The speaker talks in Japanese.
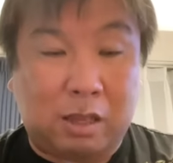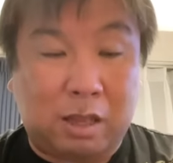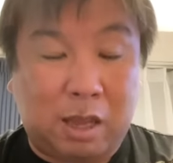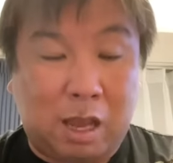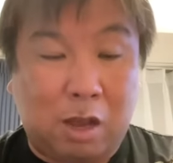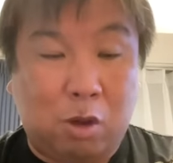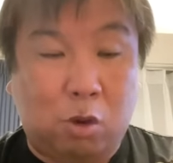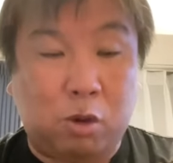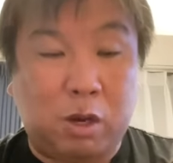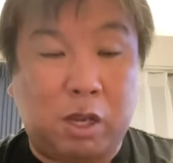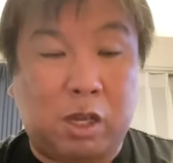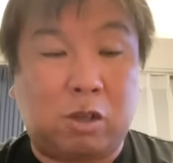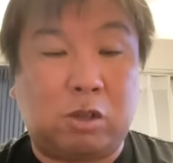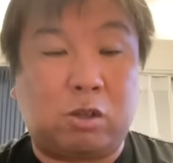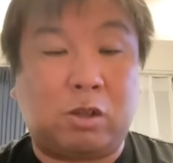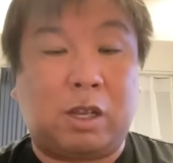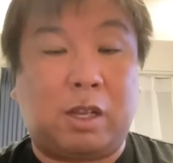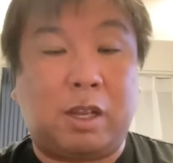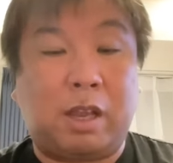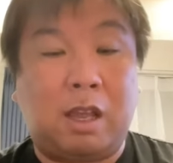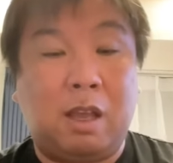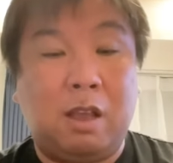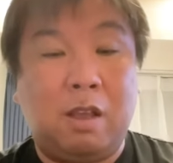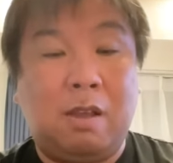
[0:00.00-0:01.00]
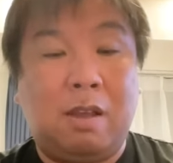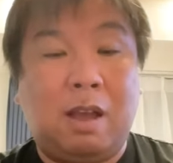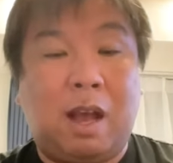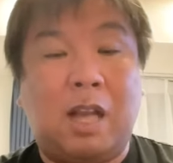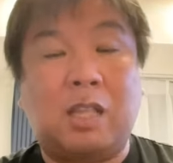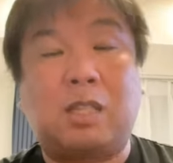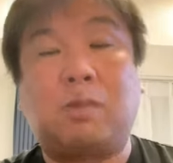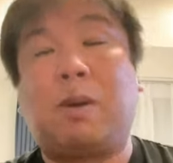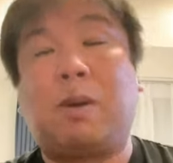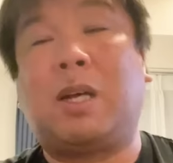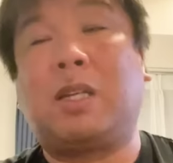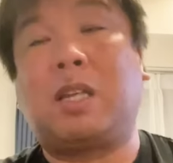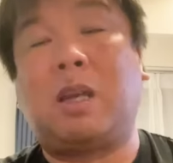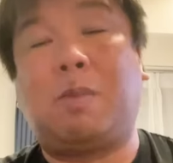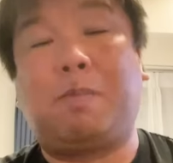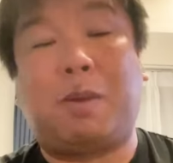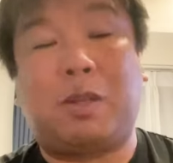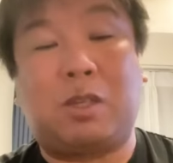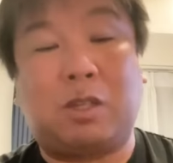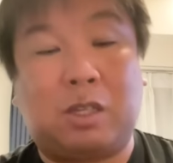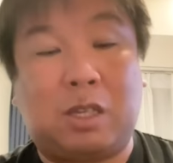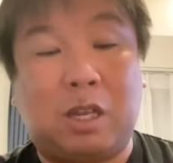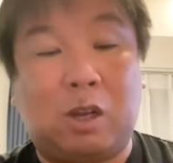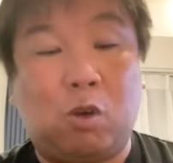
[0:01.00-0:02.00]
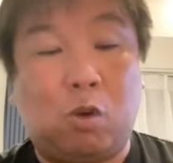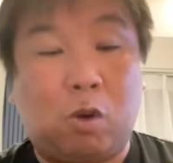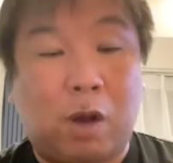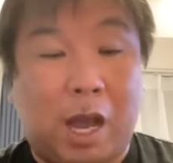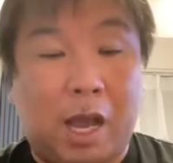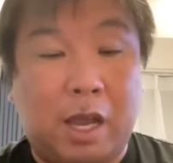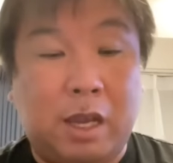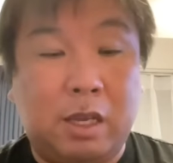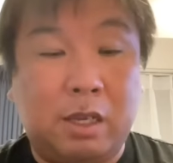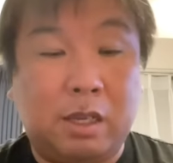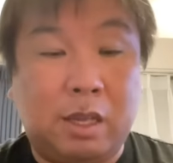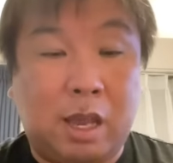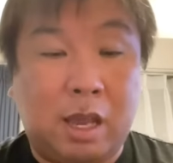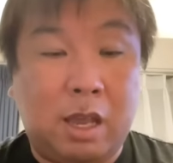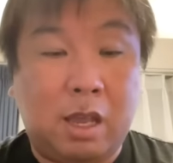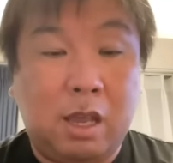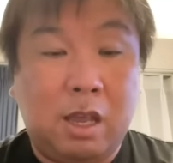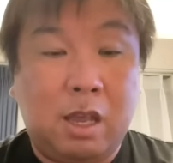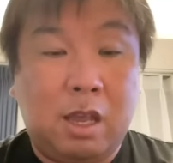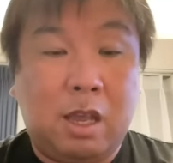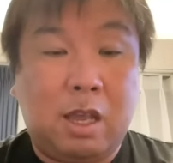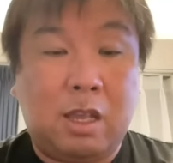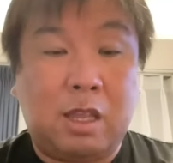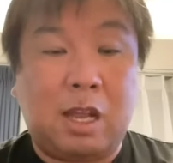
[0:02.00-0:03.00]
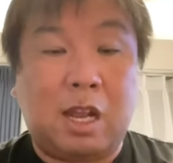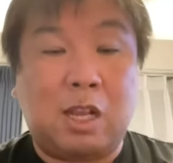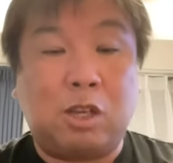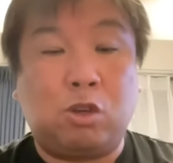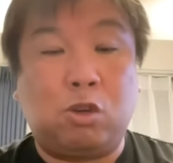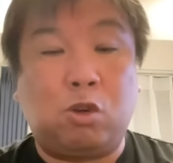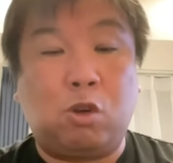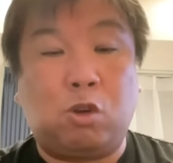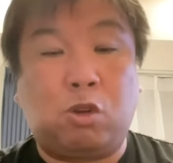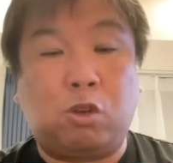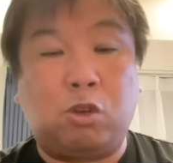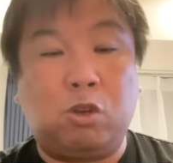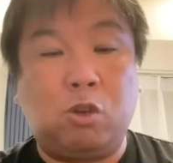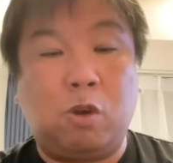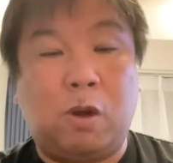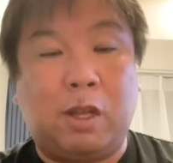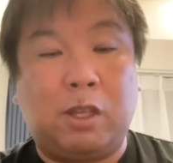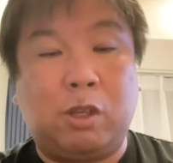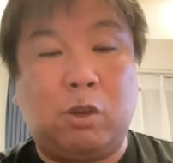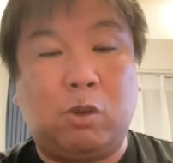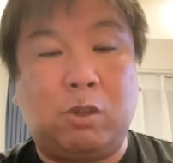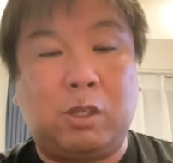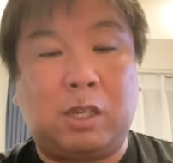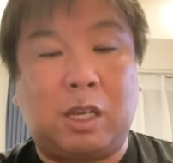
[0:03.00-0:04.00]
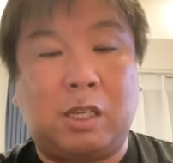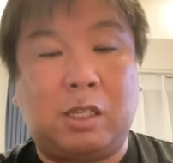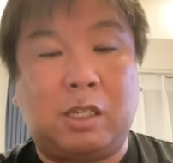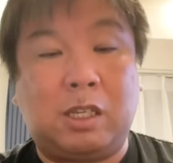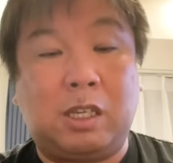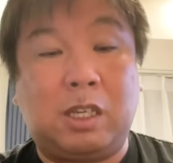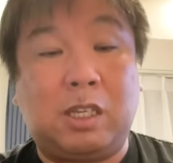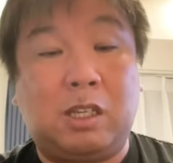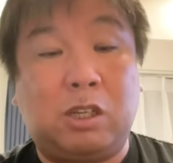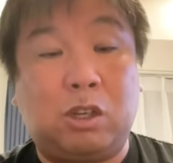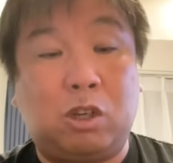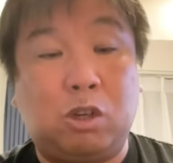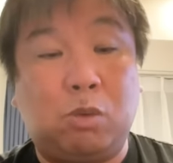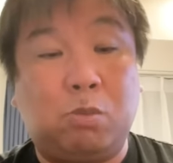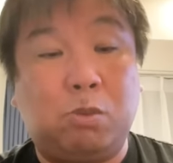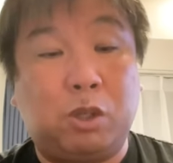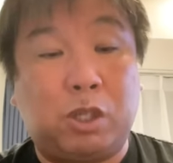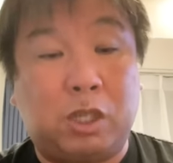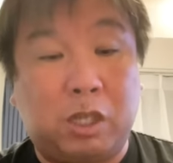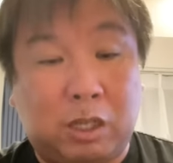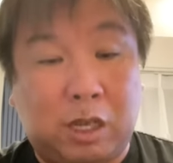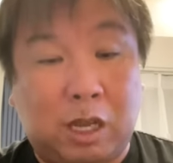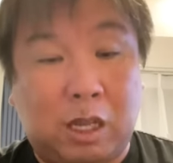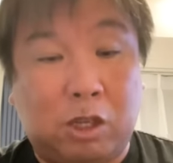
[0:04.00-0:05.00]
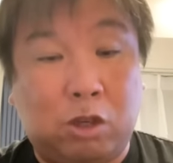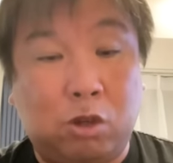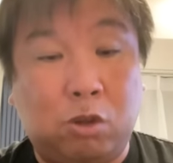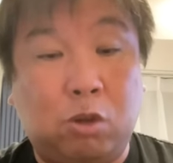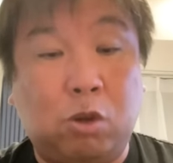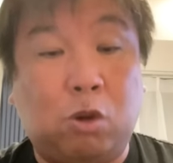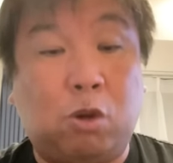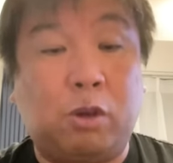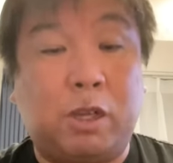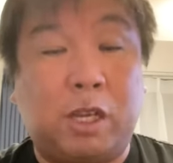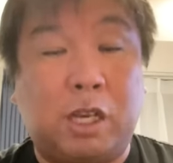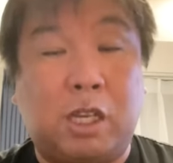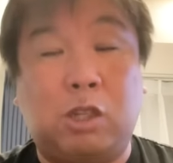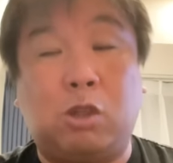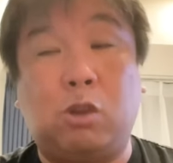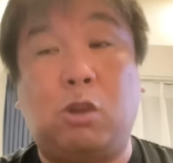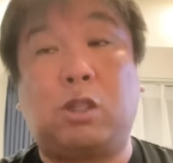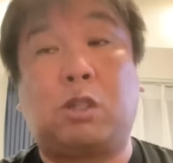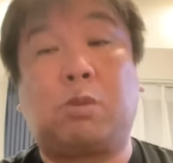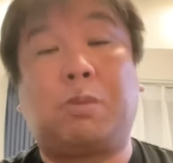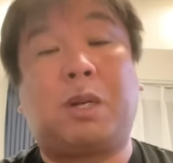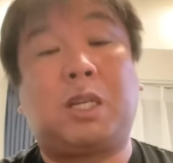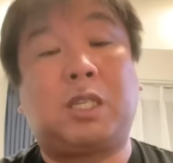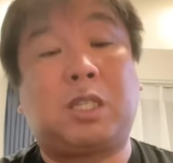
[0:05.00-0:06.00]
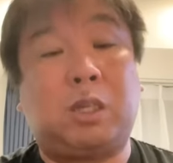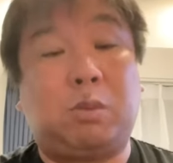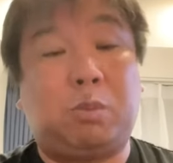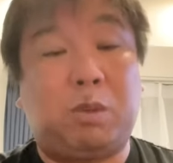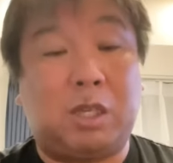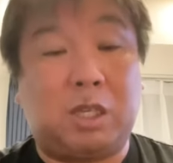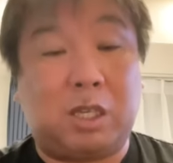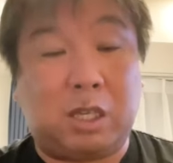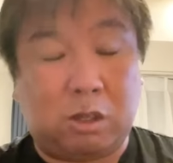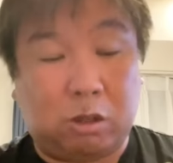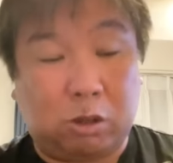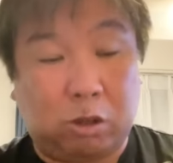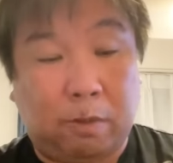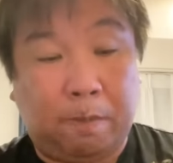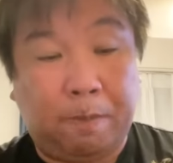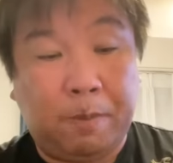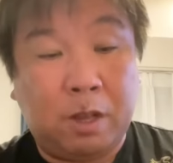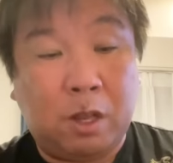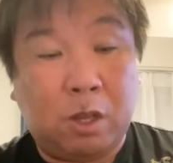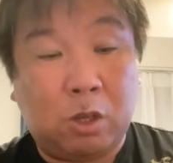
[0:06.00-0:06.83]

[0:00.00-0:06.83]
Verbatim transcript: ね、オリックスはね、東先発して5回、ね、76球、4 3三振、1四球無失点というところで非常に素晴らしいピッチング。